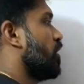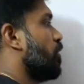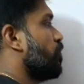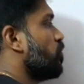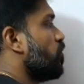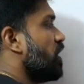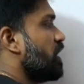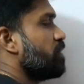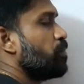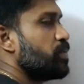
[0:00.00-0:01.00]
அப்போது
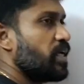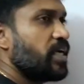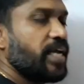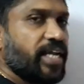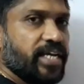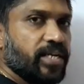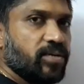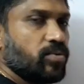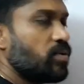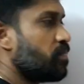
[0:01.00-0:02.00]
உள்ளே முப்பத்தி ரெண்டு டிகிரி
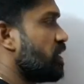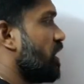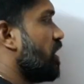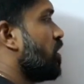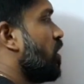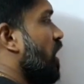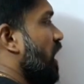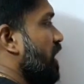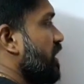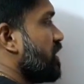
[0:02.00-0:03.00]
இருக்கணும் அப்படின்னா
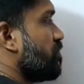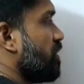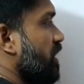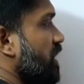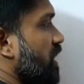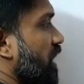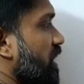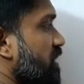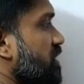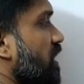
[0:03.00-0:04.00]
அதுக்கேற்ற மாதிரி
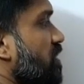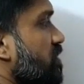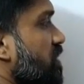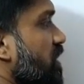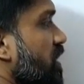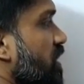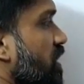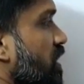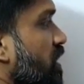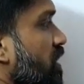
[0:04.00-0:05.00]
கண்டென்சரில் வந்து
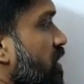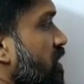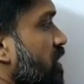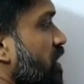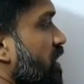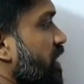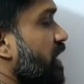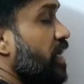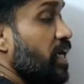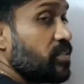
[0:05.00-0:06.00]

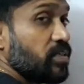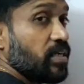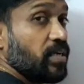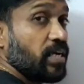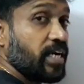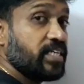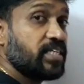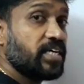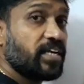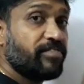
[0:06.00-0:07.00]
ஹீட் ட்ரான்ஸ்ஃபர்
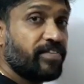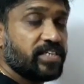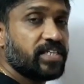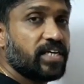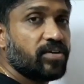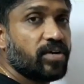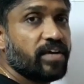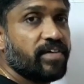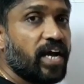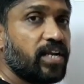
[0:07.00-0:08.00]
கண்டென்சருக்கு ரெஃப்ரிஜரண்ட்டோட
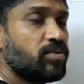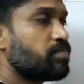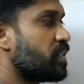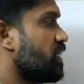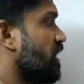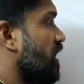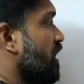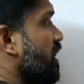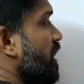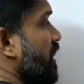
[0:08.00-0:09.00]
வேல்யூம் பார்த்திங்கன்னா
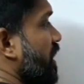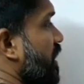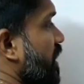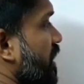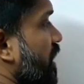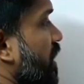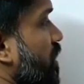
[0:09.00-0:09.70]
கிட்டக்கிட்ட